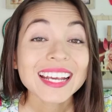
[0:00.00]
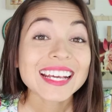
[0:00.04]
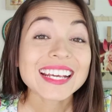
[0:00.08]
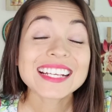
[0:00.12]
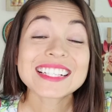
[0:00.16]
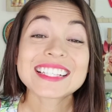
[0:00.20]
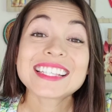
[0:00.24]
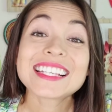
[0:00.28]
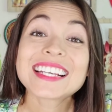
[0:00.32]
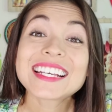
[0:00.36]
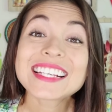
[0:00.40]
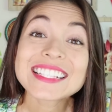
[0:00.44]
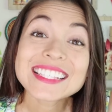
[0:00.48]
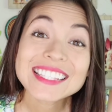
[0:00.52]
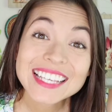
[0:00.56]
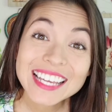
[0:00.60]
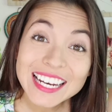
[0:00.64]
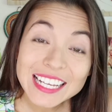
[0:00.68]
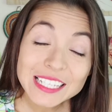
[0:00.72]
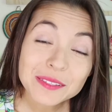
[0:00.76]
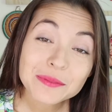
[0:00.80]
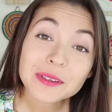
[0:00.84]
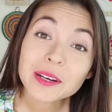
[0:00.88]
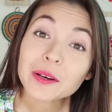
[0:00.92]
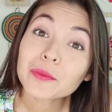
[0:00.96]
Y si
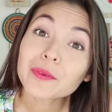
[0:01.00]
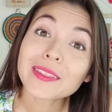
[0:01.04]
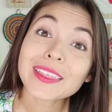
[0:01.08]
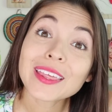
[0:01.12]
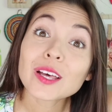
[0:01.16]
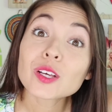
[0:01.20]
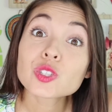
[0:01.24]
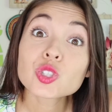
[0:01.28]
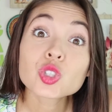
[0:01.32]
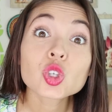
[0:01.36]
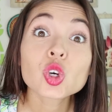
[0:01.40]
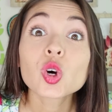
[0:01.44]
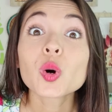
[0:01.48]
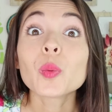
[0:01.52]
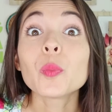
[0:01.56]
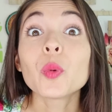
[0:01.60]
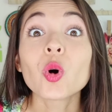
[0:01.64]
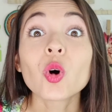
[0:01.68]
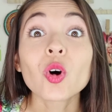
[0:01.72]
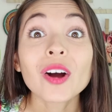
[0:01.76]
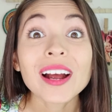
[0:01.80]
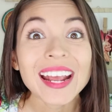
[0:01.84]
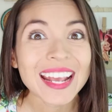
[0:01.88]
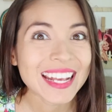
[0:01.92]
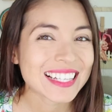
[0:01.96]
quisieras ver videos
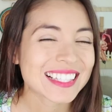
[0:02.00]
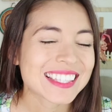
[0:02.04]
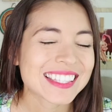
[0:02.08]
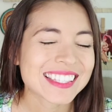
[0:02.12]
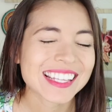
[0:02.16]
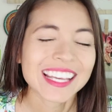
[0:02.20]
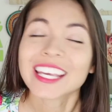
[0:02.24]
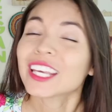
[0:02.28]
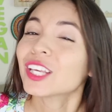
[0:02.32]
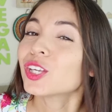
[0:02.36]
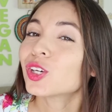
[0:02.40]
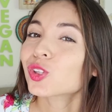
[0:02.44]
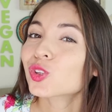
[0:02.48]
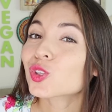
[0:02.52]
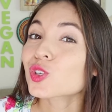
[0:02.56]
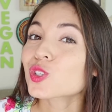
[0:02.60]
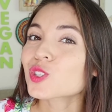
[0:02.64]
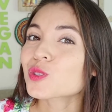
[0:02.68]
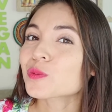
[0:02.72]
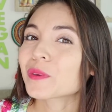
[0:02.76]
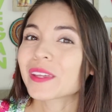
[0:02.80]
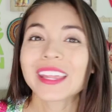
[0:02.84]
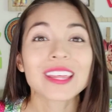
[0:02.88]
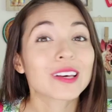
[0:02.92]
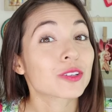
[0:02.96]
como este y
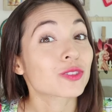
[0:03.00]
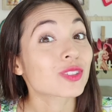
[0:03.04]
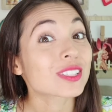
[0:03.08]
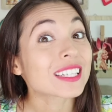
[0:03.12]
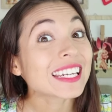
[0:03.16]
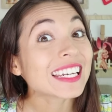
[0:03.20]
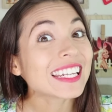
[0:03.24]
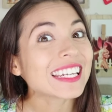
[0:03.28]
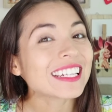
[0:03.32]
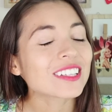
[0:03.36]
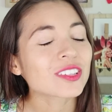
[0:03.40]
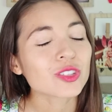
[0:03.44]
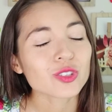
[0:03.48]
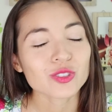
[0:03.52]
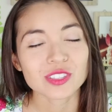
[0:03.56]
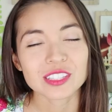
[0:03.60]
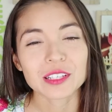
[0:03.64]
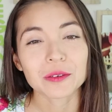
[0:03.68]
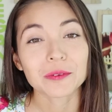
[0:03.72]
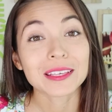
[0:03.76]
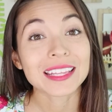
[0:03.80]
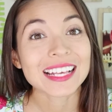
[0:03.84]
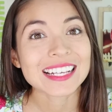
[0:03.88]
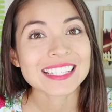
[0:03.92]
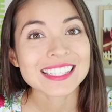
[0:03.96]
otros videos lindos
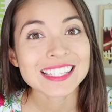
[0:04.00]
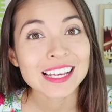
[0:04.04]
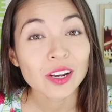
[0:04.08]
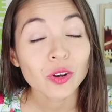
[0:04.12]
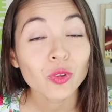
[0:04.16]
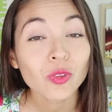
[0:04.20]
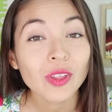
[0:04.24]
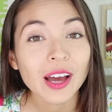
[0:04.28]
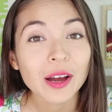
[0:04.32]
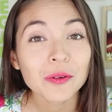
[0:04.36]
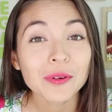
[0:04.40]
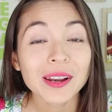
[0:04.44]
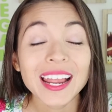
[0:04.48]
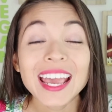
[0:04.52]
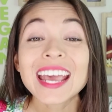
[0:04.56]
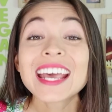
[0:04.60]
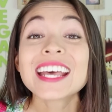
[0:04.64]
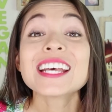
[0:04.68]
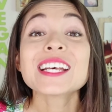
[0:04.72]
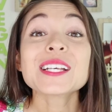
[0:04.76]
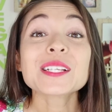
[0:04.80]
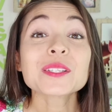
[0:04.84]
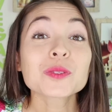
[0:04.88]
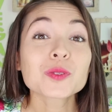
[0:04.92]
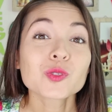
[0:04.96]
de vida saludable,
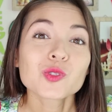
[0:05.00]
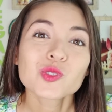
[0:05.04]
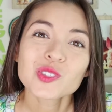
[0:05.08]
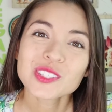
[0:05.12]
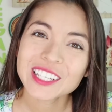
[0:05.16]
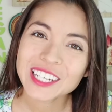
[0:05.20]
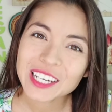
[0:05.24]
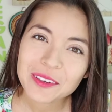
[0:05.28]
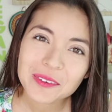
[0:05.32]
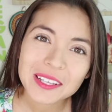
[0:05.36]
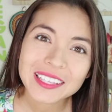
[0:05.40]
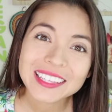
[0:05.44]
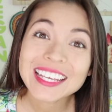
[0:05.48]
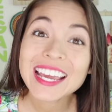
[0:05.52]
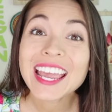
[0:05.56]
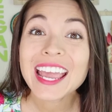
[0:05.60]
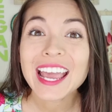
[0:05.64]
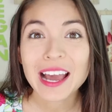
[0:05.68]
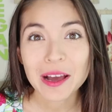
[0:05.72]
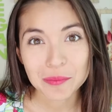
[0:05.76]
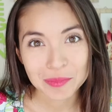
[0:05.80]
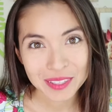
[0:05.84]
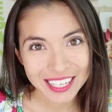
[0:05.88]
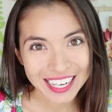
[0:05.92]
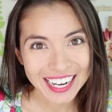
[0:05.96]
suscríbete
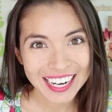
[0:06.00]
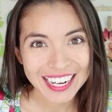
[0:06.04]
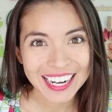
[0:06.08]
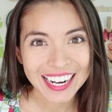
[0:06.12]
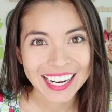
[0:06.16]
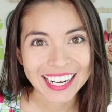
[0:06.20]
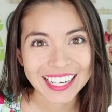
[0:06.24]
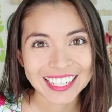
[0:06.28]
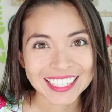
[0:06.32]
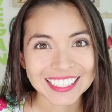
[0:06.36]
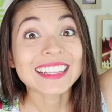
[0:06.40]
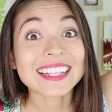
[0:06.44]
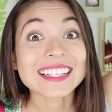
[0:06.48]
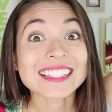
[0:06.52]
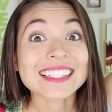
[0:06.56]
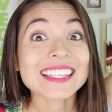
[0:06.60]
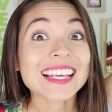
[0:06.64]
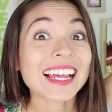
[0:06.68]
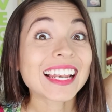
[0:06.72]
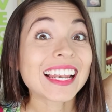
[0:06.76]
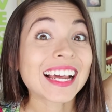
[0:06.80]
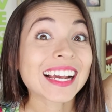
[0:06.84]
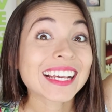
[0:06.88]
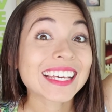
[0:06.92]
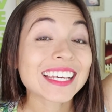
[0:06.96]
a mi canal. Te
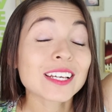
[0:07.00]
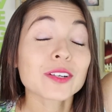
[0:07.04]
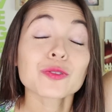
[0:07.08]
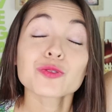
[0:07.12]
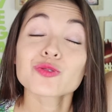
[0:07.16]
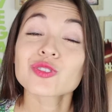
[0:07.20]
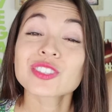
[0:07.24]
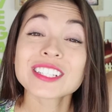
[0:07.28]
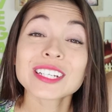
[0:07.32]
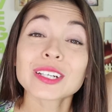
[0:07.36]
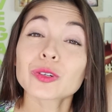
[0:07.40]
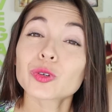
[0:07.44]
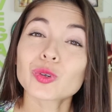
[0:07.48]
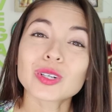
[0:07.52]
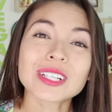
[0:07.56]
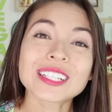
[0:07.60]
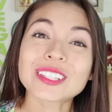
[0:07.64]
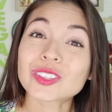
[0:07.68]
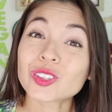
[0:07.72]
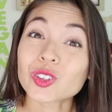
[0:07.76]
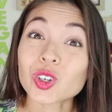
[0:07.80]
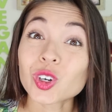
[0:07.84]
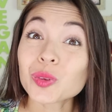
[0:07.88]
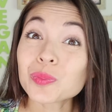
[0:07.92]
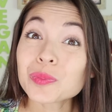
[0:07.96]
sale aquí un
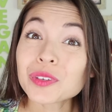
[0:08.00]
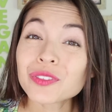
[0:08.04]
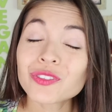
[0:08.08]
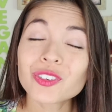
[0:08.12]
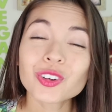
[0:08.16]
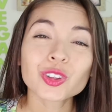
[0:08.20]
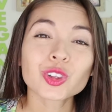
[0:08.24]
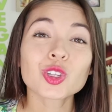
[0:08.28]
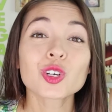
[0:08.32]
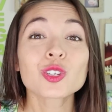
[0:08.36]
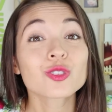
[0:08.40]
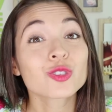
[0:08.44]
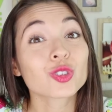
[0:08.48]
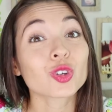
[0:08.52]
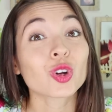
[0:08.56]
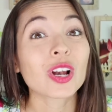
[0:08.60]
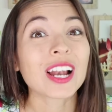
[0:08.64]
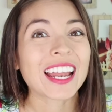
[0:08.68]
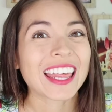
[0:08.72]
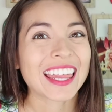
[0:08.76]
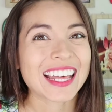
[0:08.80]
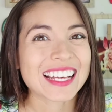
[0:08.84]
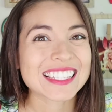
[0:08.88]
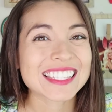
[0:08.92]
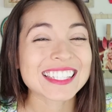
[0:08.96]
circulito con mi foto, solo
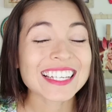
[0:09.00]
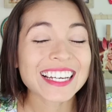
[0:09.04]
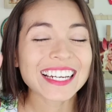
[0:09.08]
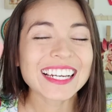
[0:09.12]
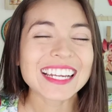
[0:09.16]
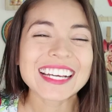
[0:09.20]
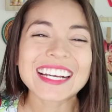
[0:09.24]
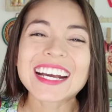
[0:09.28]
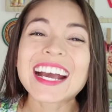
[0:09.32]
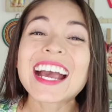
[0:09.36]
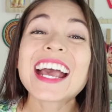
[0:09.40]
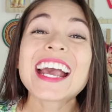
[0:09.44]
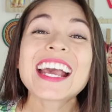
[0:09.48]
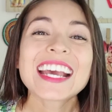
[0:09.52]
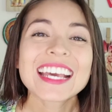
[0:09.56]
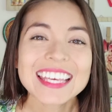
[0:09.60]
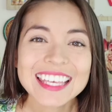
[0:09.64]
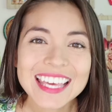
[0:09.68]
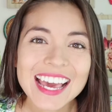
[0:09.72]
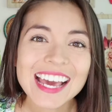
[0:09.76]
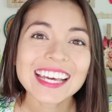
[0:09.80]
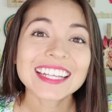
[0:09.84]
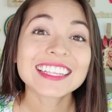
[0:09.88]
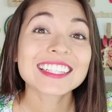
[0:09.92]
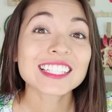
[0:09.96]
le das clic
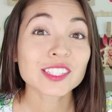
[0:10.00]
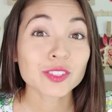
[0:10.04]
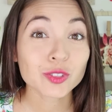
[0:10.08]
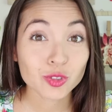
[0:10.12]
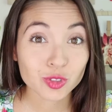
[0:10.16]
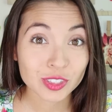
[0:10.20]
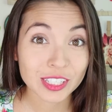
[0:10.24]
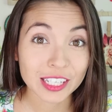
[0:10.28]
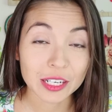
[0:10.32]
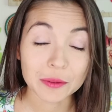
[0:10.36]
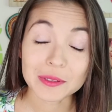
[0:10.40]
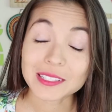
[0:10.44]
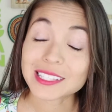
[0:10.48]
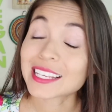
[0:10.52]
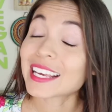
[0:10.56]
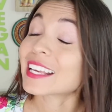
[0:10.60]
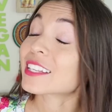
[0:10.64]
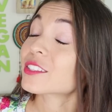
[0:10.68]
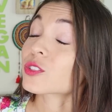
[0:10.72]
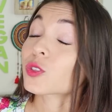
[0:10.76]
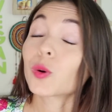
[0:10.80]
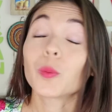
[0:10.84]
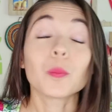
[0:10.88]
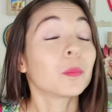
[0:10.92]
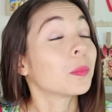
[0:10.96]
y ahí te suscribes.
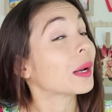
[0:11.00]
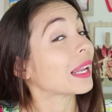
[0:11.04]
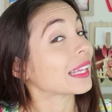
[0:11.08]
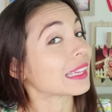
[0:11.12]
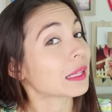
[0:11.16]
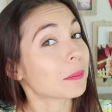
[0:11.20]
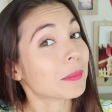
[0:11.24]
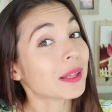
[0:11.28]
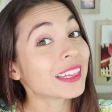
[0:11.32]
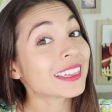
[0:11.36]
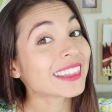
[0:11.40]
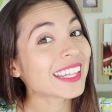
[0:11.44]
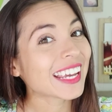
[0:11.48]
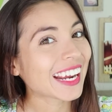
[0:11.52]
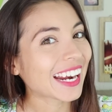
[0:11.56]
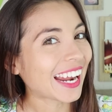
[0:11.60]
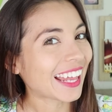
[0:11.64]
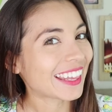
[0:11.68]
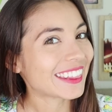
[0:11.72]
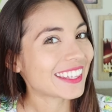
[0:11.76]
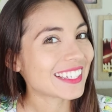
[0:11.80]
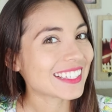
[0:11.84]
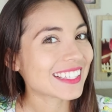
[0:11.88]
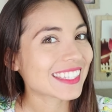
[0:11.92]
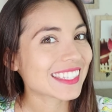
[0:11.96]
Es completamente
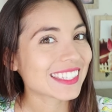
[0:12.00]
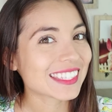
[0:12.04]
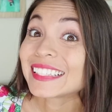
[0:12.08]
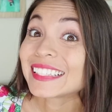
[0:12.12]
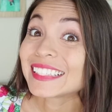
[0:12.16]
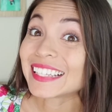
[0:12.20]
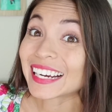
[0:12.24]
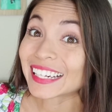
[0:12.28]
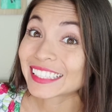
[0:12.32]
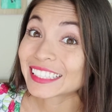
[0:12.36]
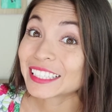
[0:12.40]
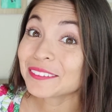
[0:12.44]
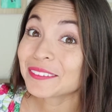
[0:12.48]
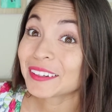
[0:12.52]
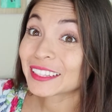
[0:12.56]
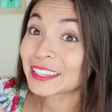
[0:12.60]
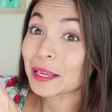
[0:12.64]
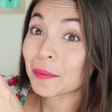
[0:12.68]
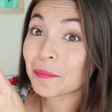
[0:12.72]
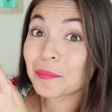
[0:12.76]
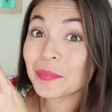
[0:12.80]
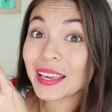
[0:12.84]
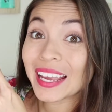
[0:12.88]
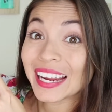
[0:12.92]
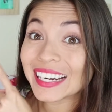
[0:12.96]
gratis. Y activa
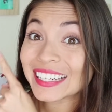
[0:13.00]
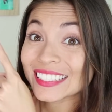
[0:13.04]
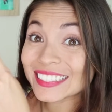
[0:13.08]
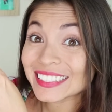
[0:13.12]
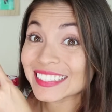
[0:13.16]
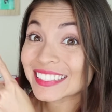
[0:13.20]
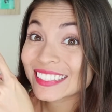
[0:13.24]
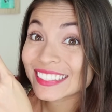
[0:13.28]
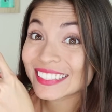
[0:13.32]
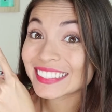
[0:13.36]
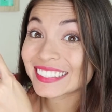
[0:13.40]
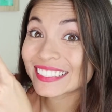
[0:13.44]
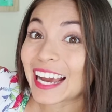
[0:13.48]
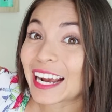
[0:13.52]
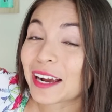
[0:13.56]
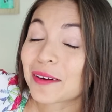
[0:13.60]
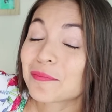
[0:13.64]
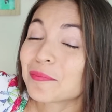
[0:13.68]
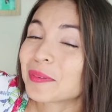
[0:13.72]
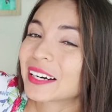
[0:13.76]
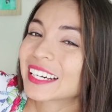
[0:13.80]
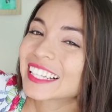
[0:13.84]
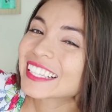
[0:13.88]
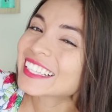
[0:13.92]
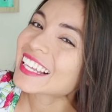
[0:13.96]
también la
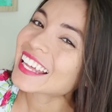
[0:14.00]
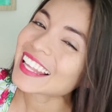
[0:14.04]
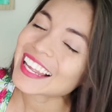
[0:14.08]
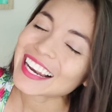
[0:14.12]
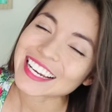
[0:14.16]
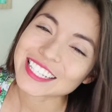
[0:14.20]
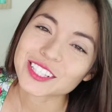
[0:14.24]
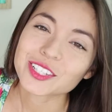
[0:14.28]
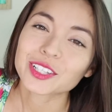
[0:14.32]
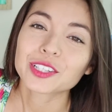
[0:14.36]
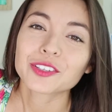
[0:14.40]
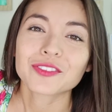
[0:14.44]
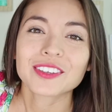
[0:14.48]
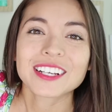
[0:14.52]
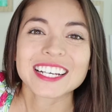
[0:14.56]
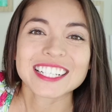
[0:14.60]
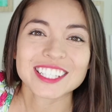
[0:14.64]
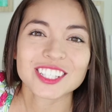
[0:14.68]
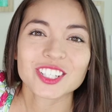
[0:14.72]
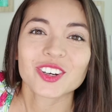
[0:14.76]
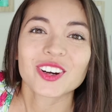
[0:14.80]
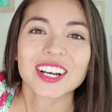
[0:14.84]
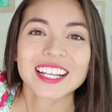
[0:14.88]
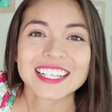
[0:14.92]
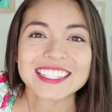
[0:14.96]
campanita de las
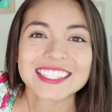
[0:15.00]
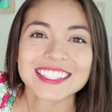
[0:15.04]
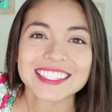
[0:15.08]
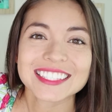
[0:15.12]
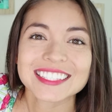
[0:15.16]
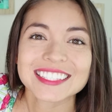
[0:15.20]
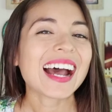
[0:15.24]
notificaciones.